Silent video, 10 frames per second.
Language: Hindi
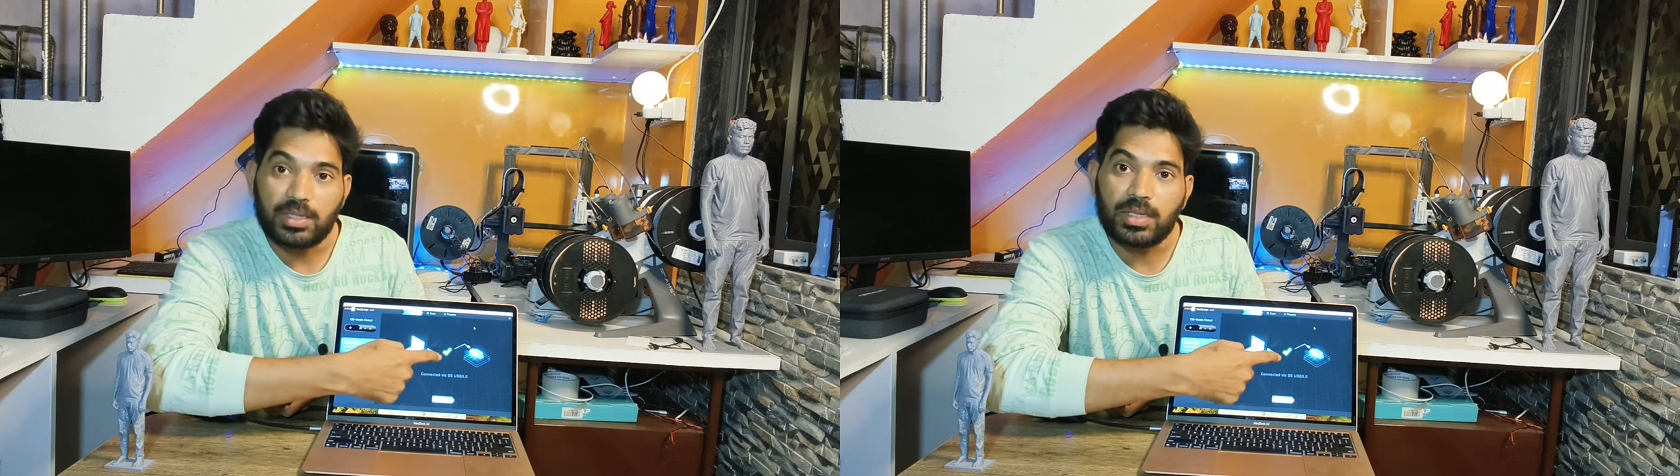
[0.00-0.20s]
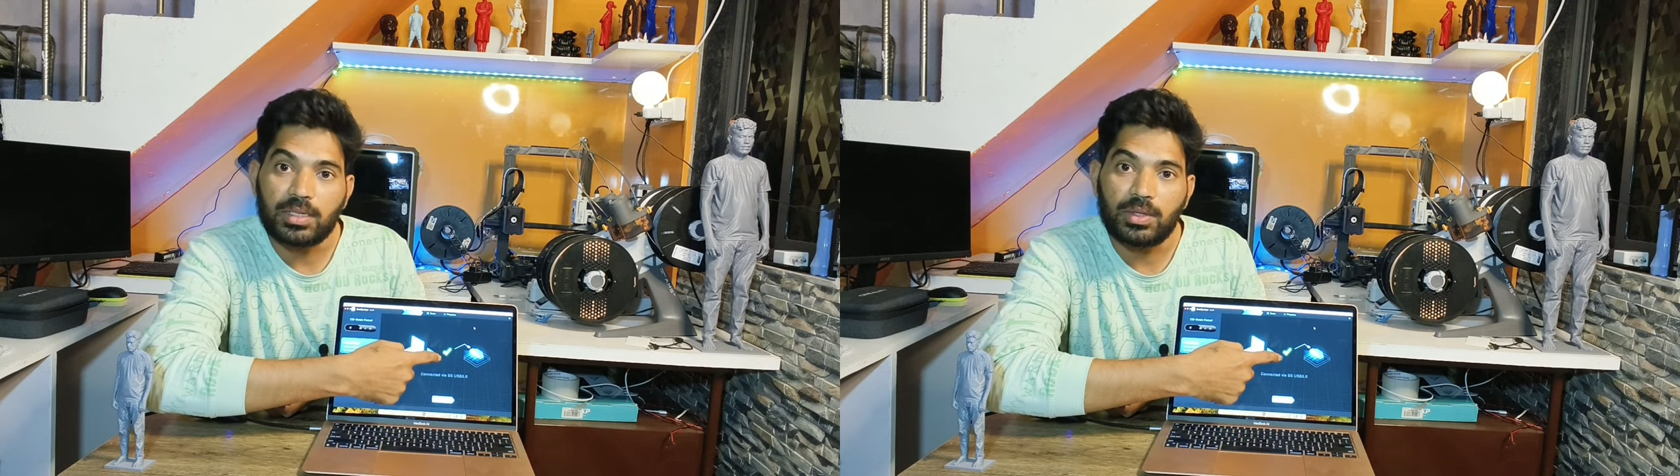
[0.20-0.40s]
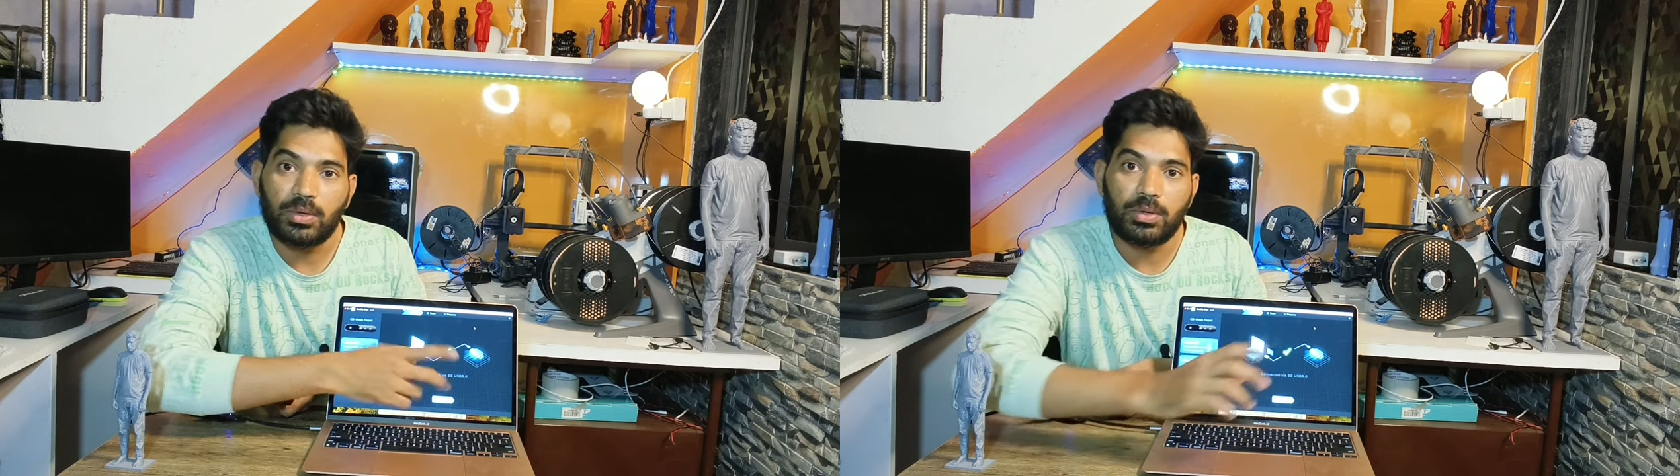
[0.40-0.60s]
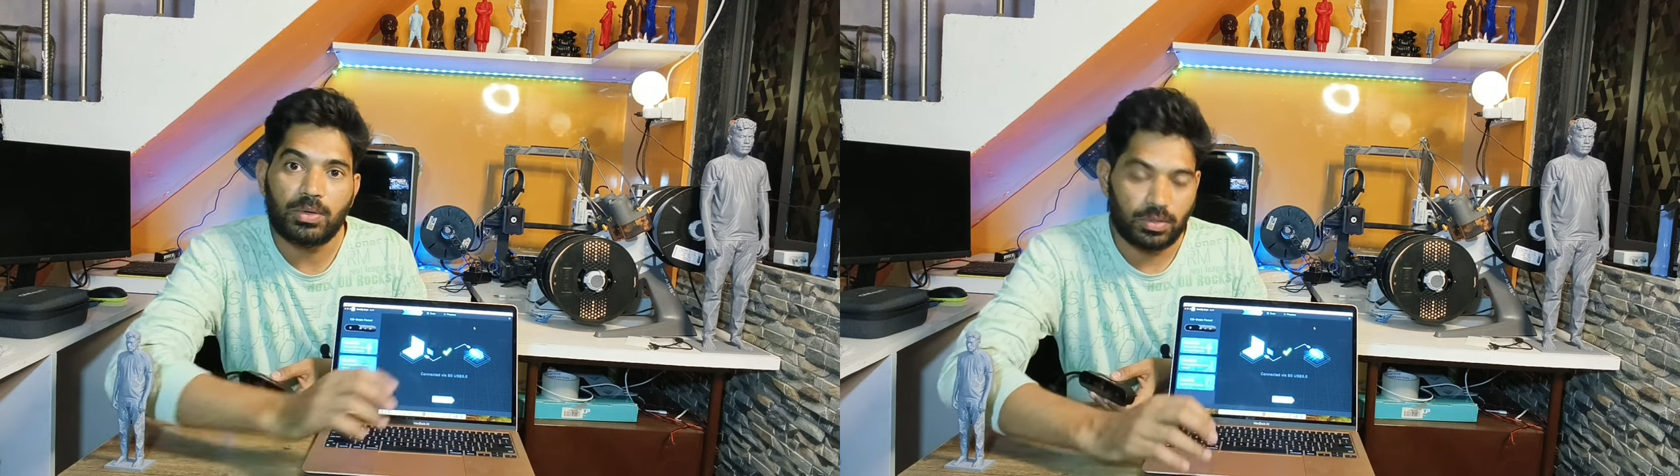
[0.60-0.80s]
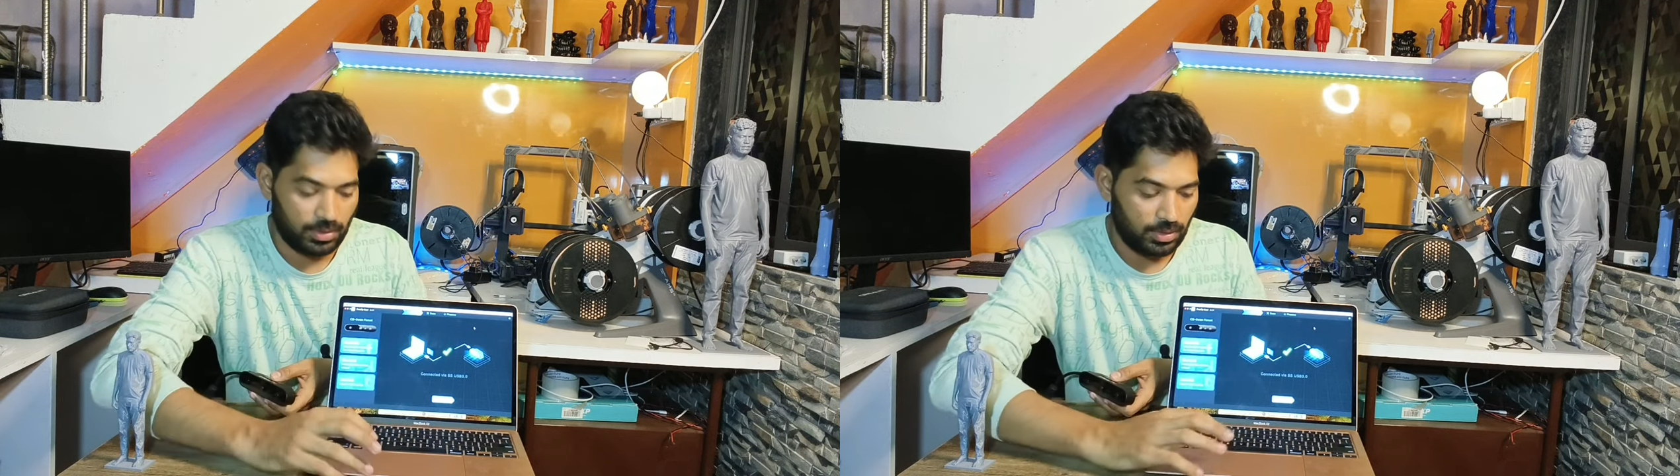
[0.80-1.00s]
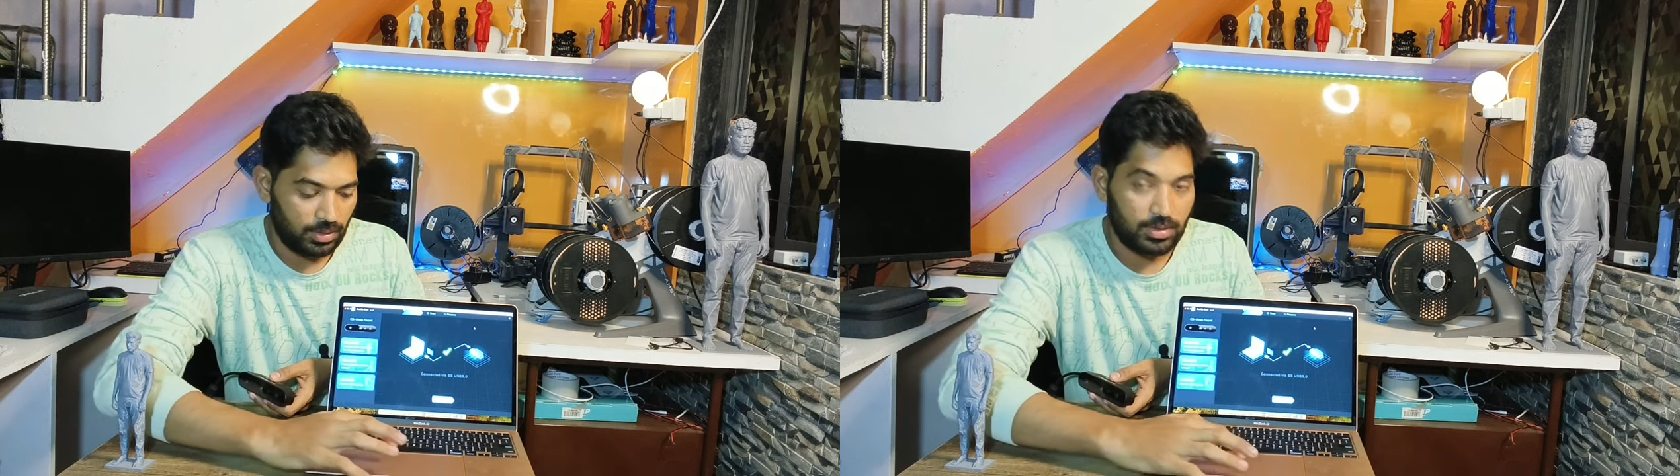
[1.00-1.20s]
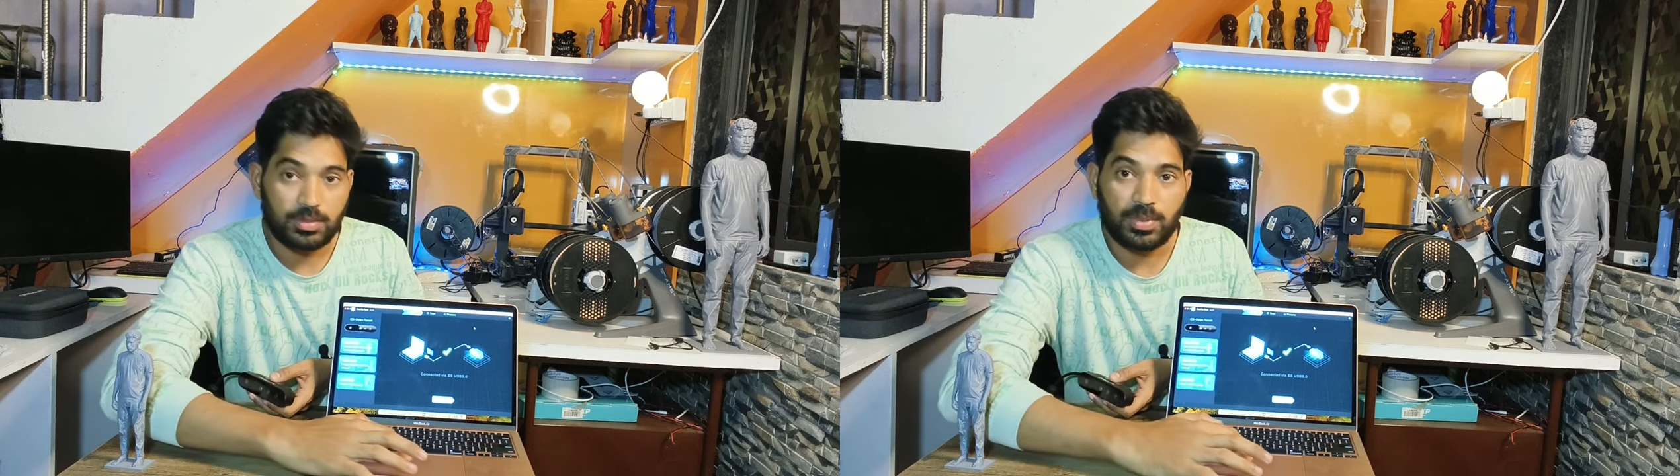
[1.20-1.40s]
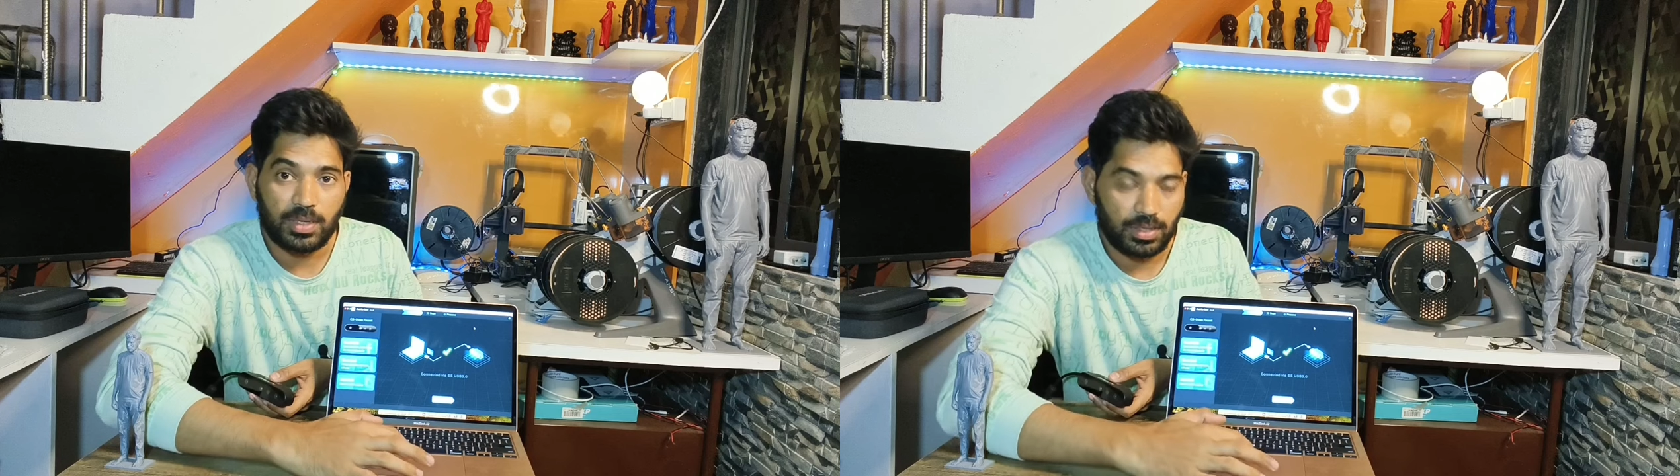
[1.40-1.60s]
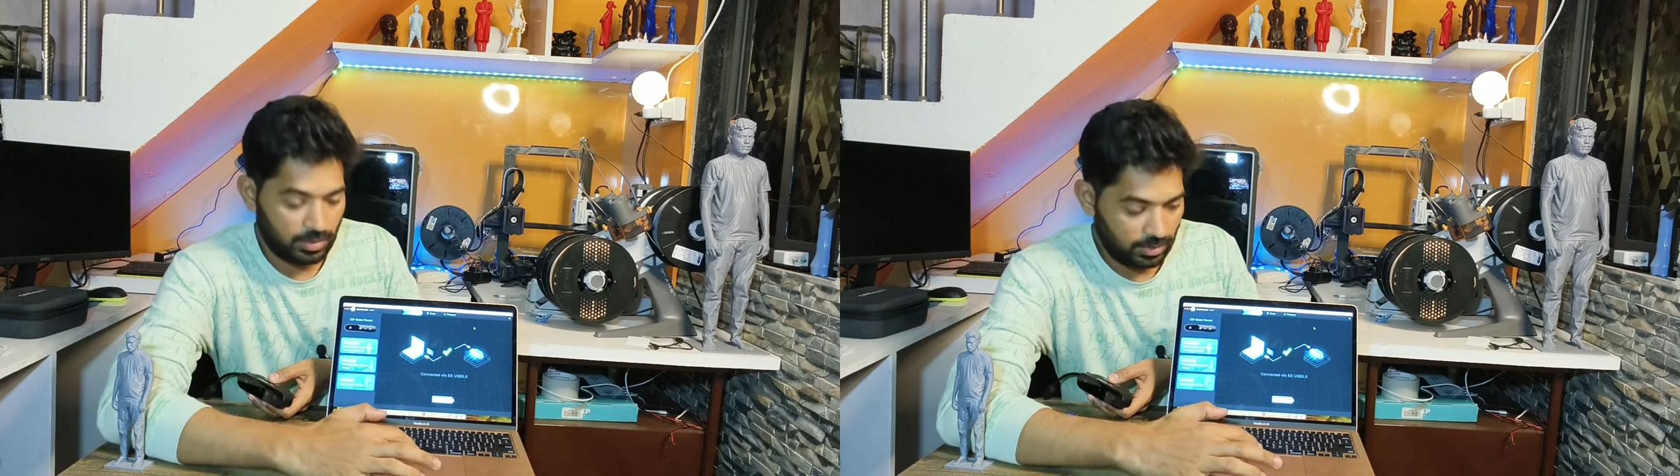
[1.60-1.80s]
देख सकते हो इसमें